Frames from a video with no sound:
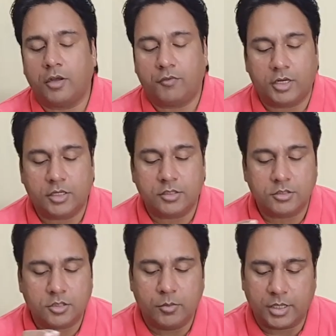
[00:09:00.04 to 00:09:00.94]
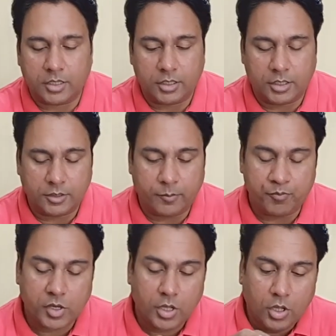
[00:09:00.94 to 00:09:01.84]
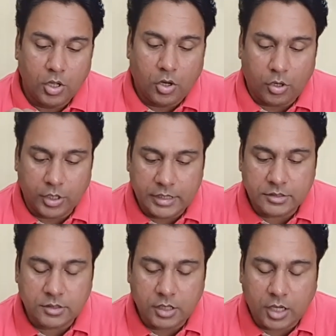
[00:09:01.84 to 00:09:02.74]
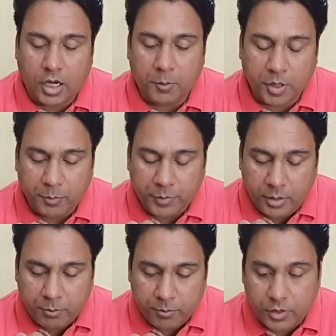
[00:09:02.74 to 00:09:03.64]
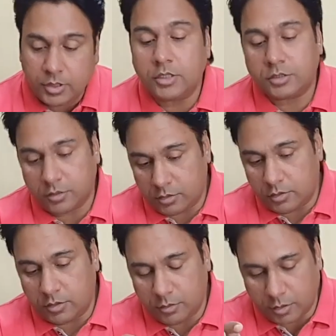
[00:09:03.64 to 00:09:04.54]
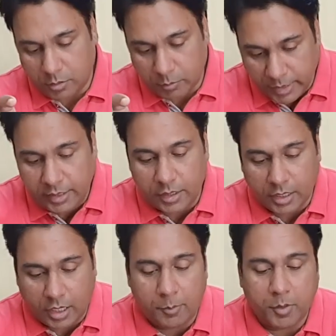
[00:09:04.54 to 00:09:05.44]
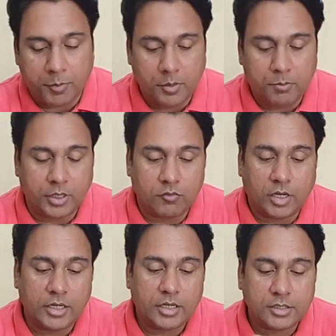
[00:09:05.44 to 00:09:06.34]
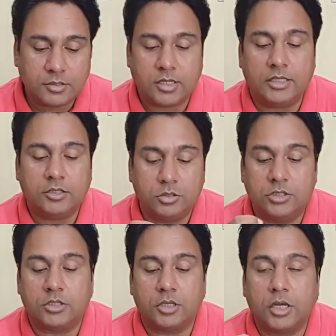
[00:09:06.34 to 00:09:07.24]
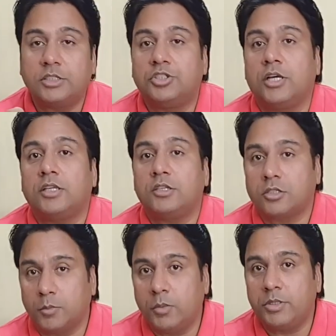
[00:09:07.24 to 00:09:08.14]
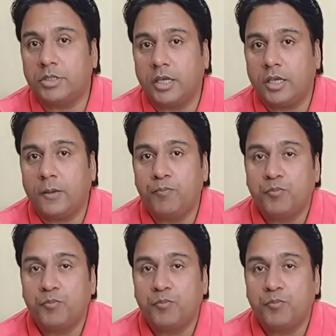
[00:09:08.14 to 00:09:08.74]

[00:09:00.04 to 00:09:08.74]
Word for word: फ़ला फ़ला रीज़न से हम एग्री नहीं हैं और इस दिन आप अपने इस महीने आप अपने परिवार के साथ जितना ज़्यादा समय बिताएंगे